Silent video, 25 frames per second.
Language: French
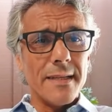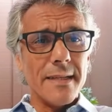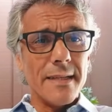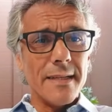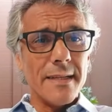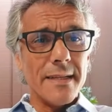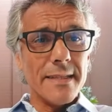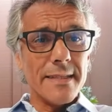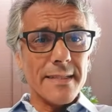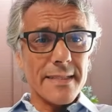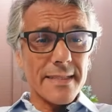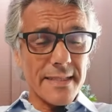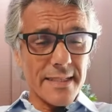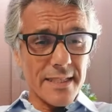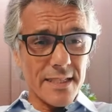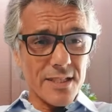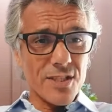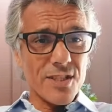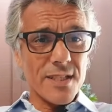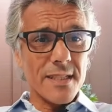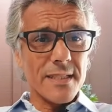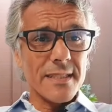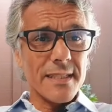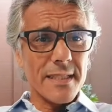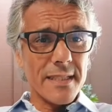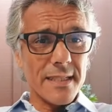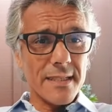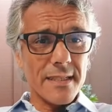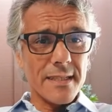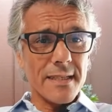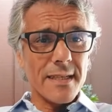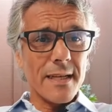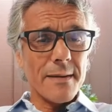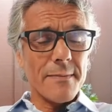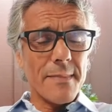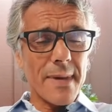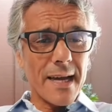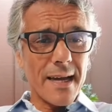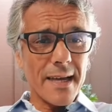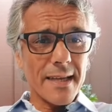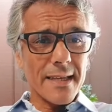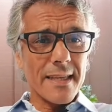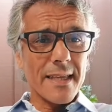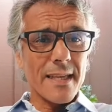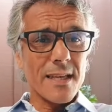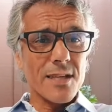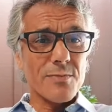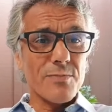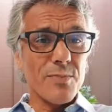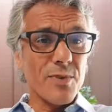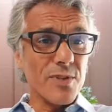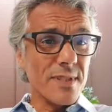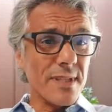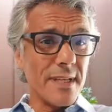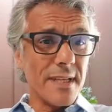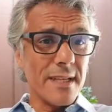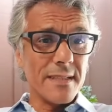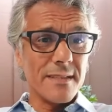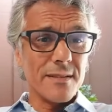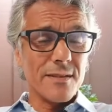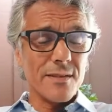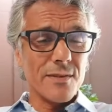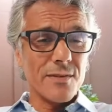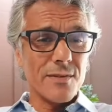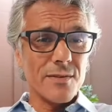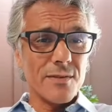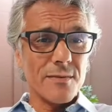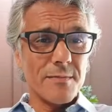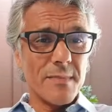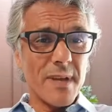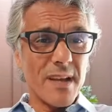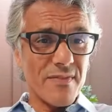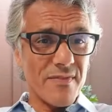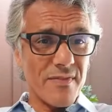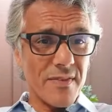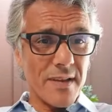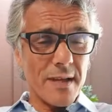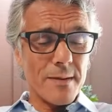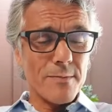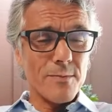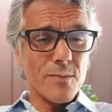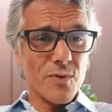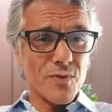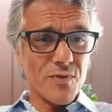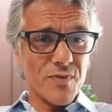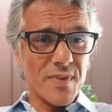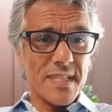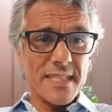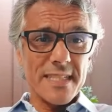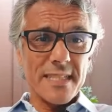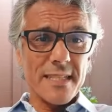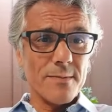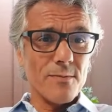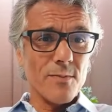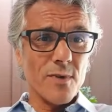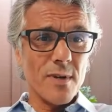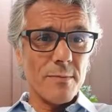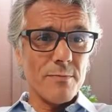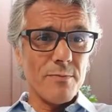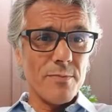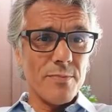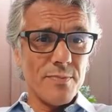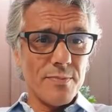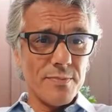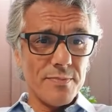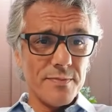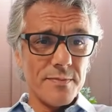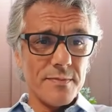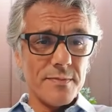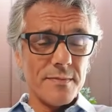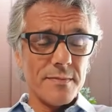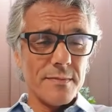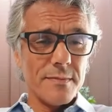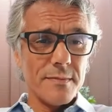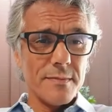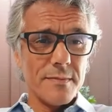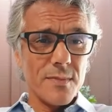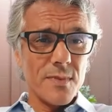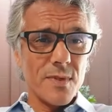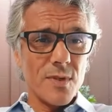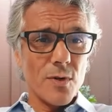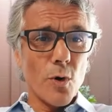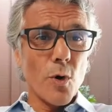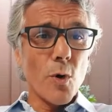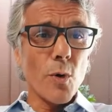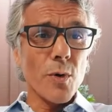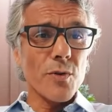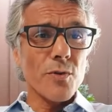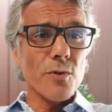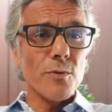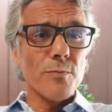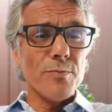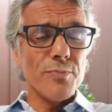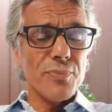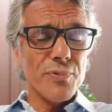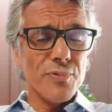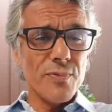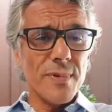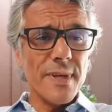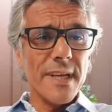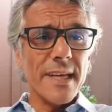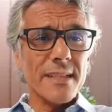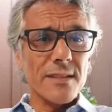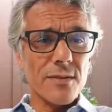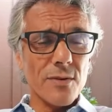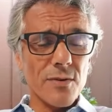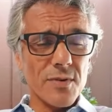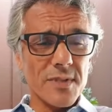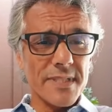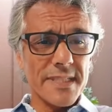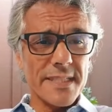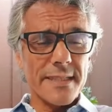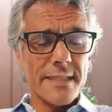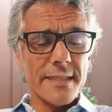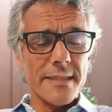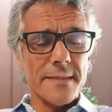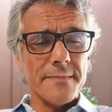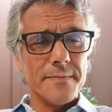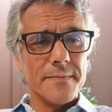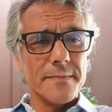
Et si j'étais à Marrakech, peut-être que ma femme, mon fils et moi aurions pu être aussi